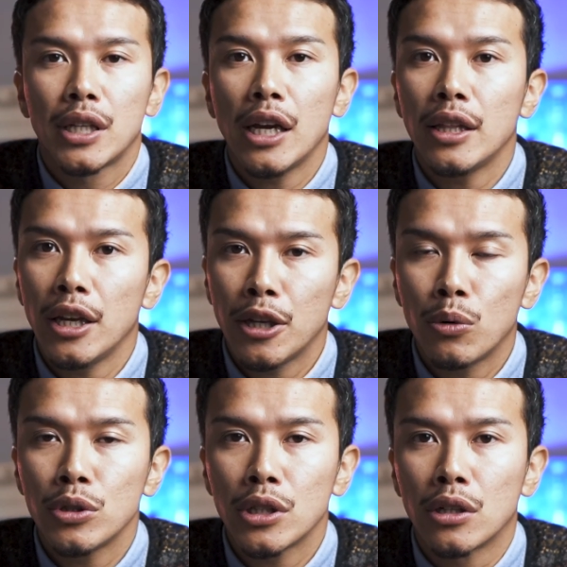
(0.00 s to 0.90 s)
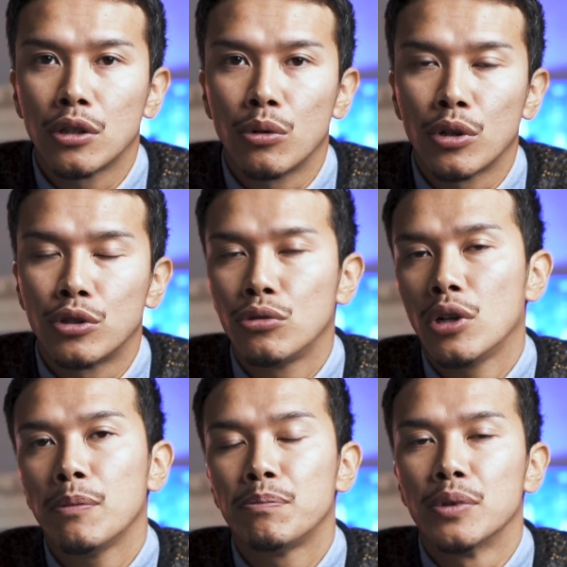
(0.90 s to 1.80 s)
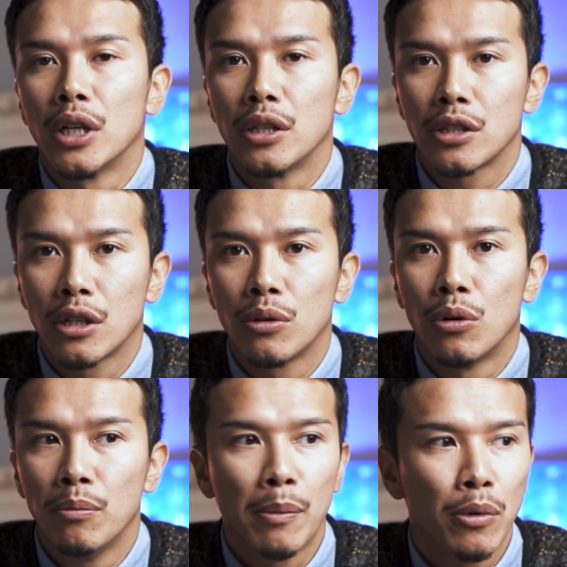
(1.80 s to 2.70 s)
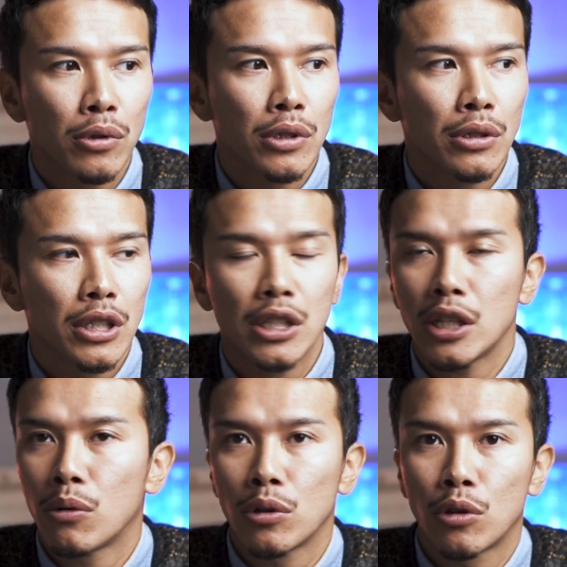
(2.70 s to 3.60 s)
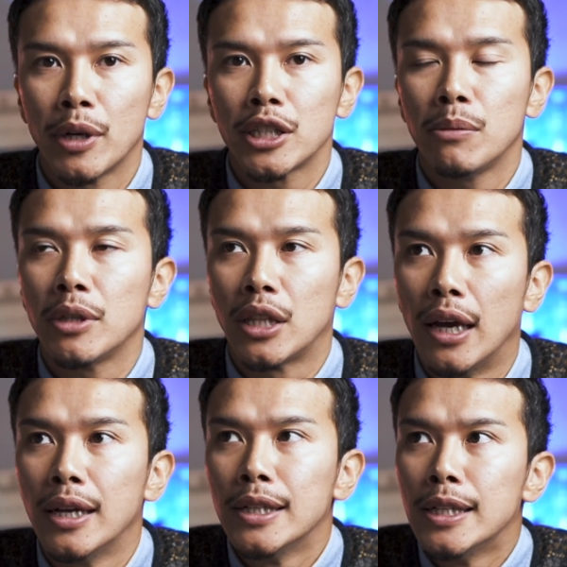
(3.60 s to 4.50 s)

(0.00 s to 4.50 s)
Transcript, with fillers: 最大飛行時間っていうのが18分なんですけど、まあ、僕実際これ飛ばしてみて、